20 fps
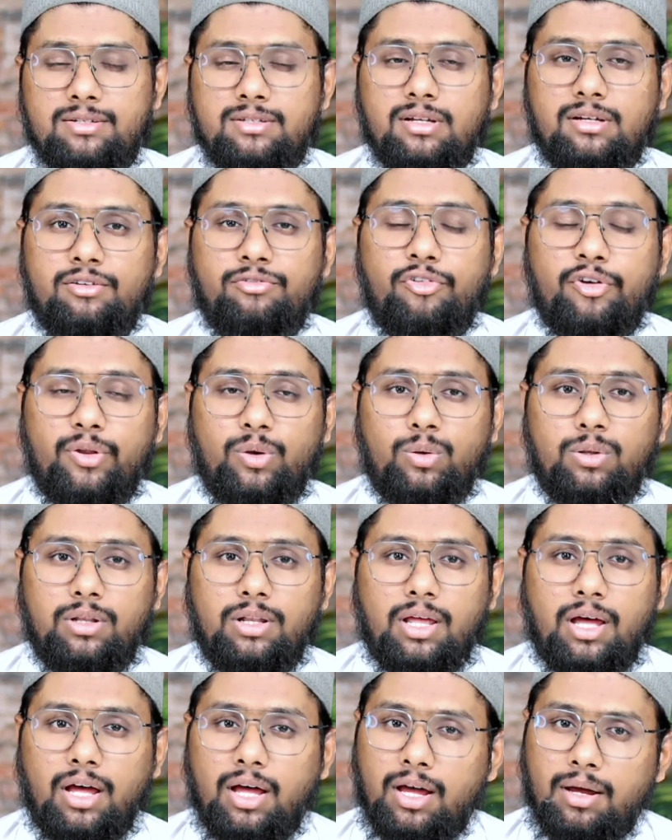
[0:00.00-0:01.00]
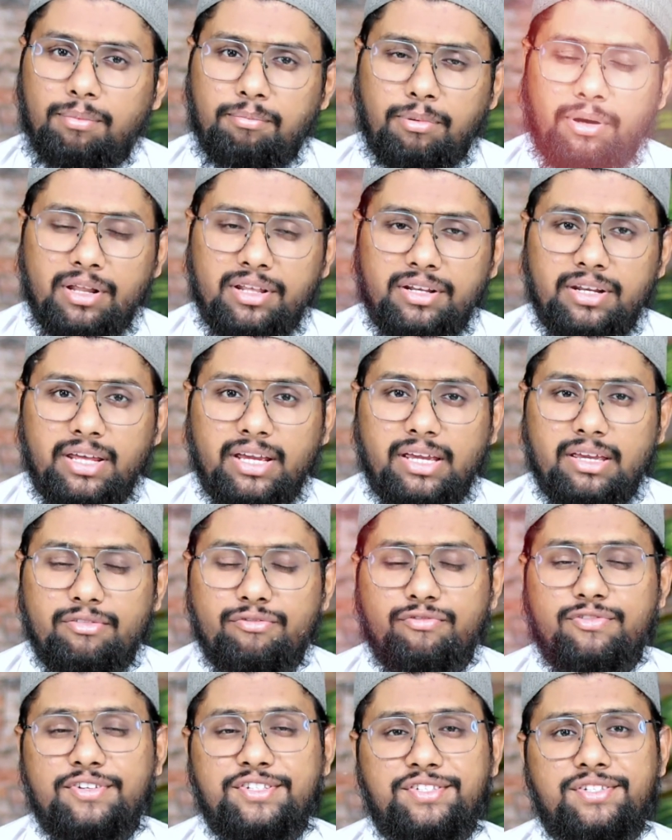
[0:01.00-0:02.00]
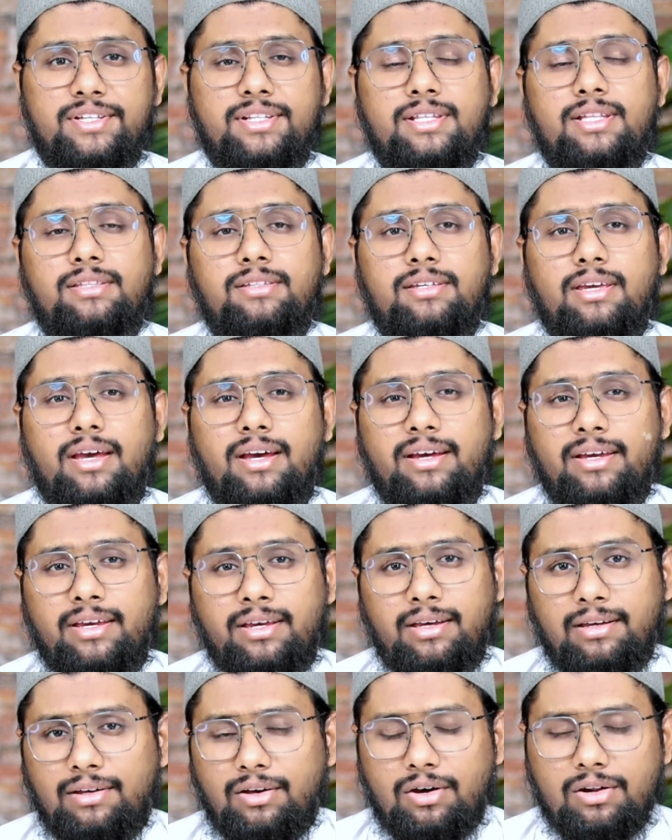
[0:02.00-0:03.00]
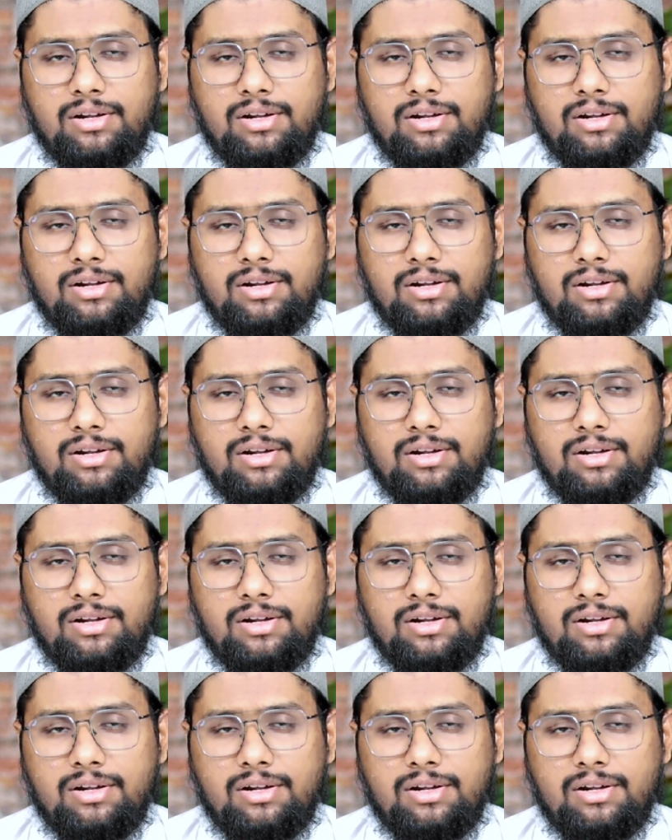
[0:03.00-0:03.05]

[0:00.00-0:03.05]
अस्तगफिरुल्लाह पढ़ने की फजीलत क्या है